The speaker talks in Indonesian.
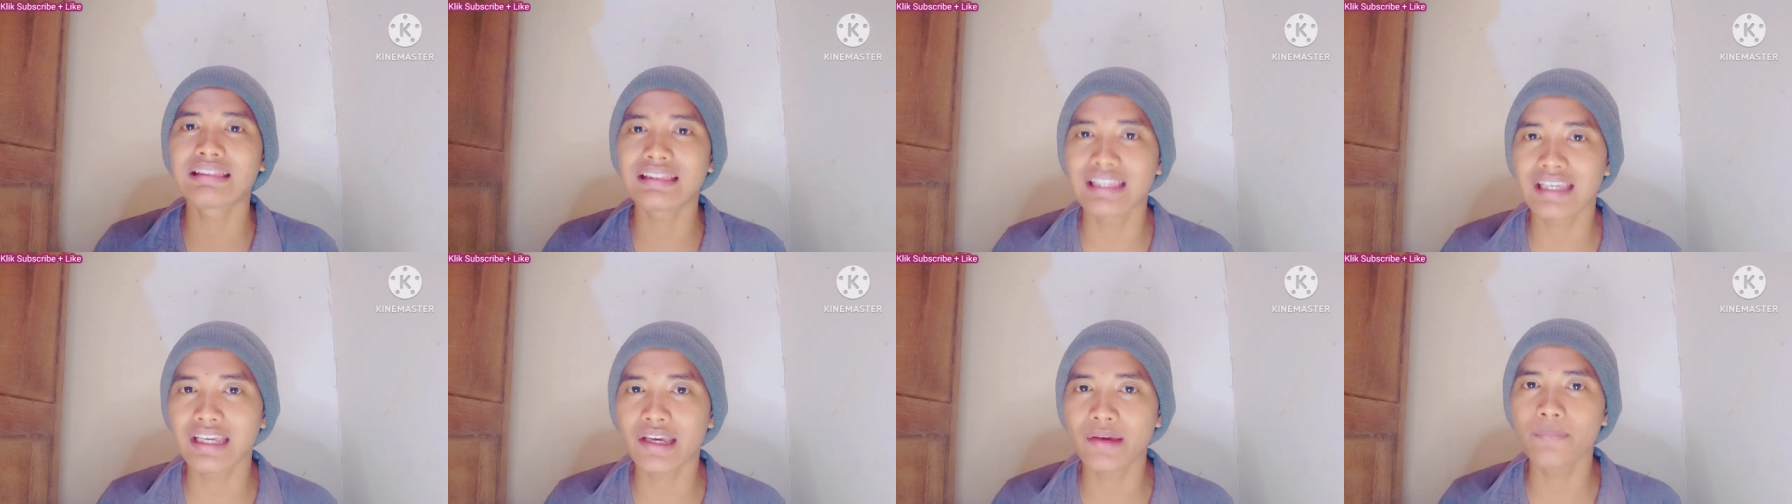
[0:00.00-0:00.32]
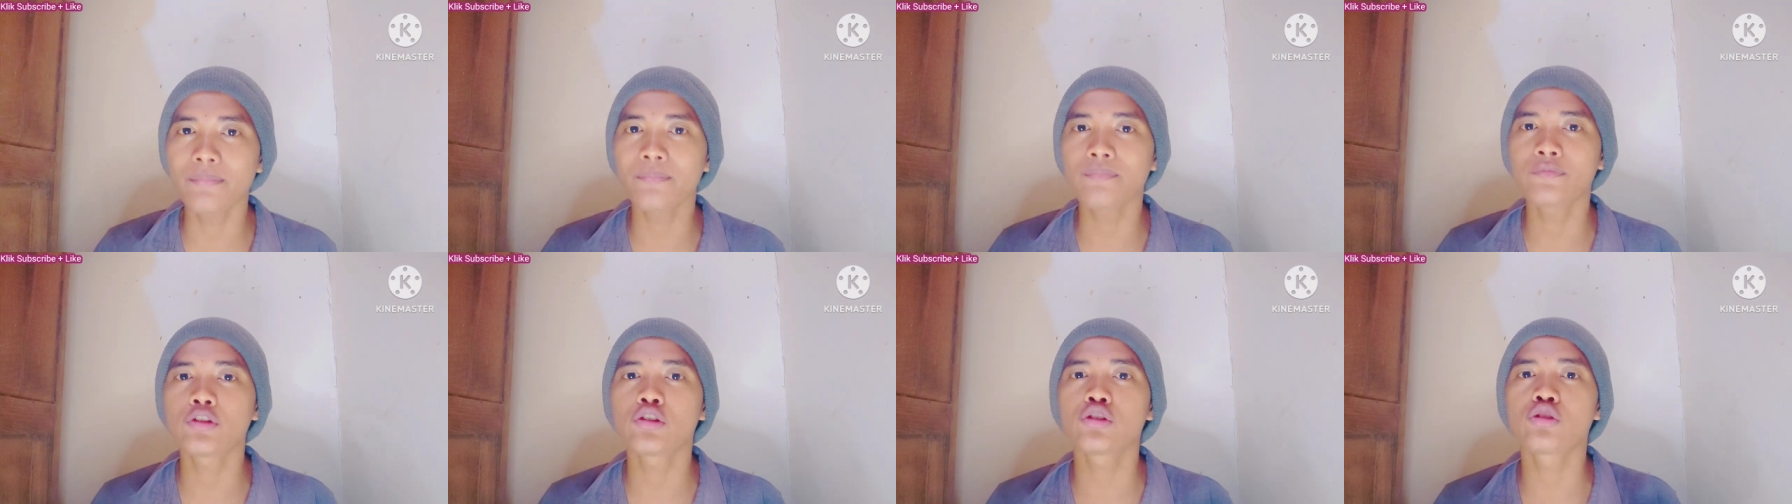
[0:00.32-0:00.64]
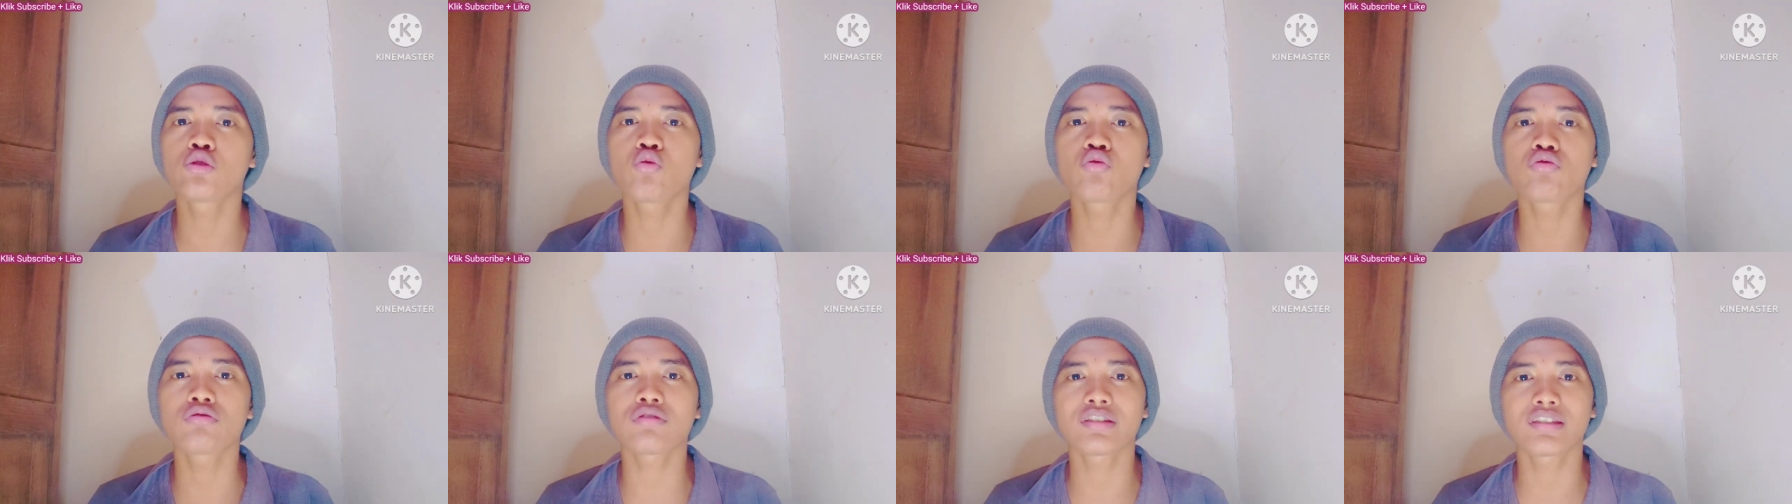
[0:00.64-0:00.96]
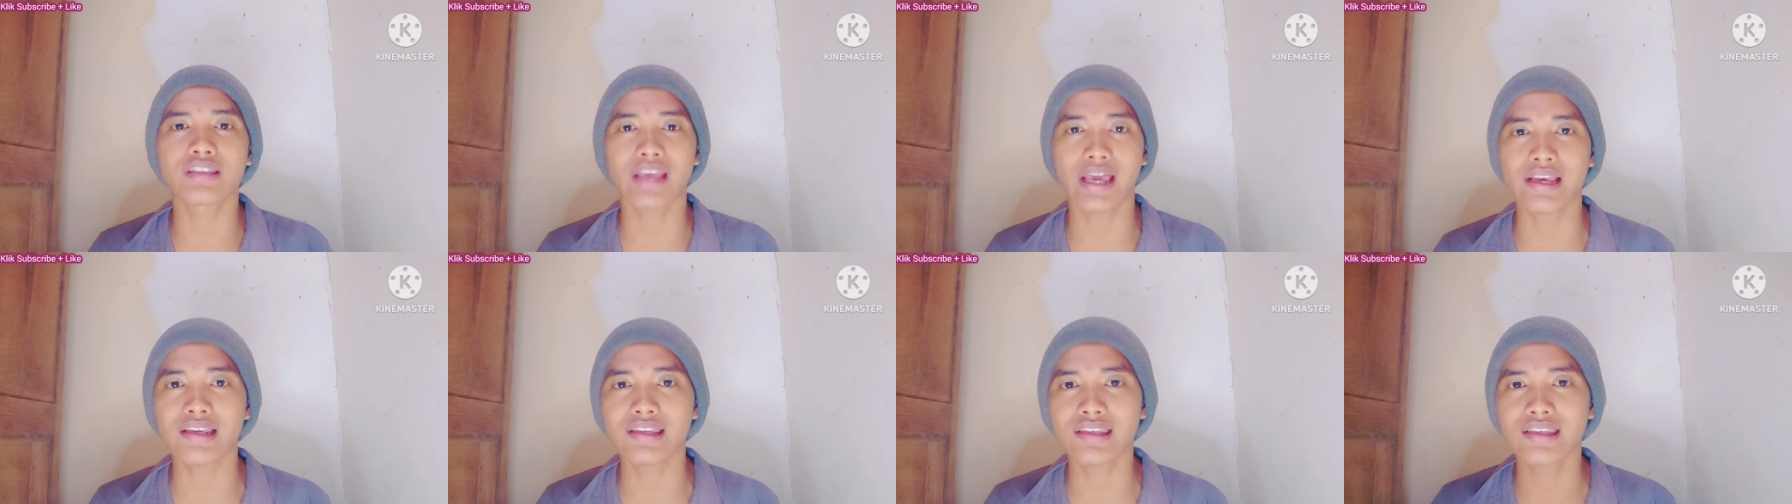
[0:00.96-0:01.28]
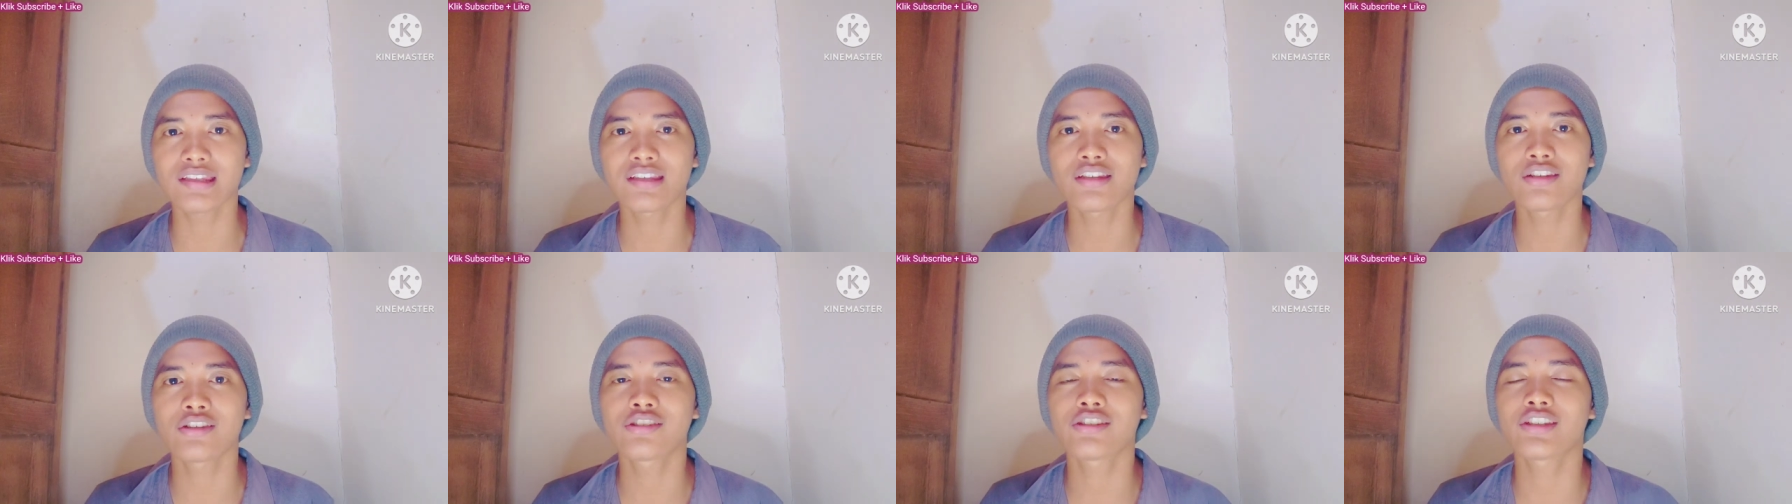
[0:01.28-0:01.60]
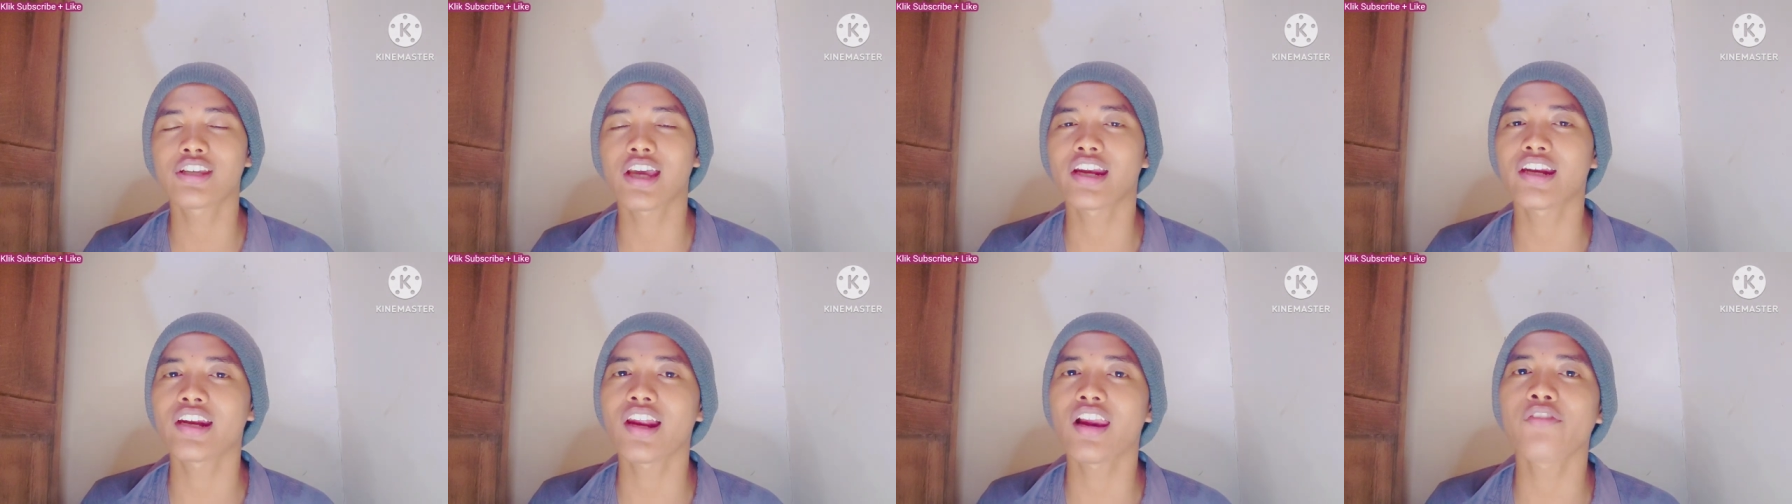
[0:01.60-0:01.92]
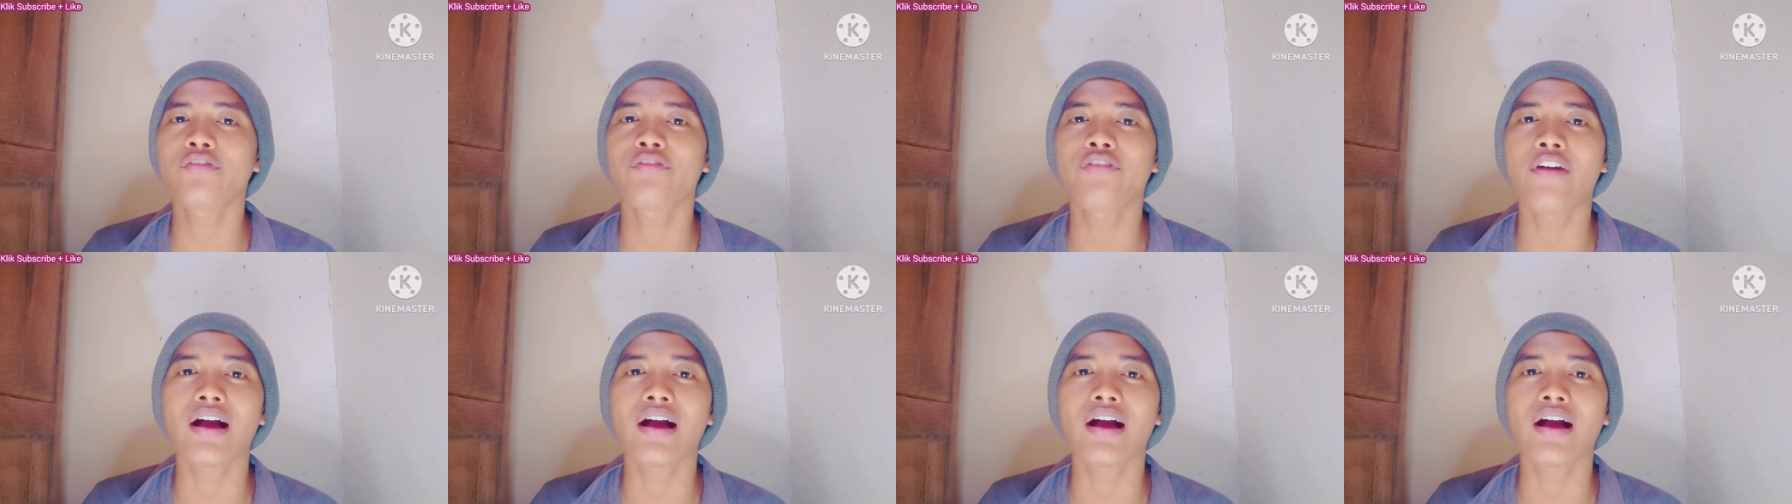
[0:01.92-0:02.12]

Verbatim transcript: tim sukses channel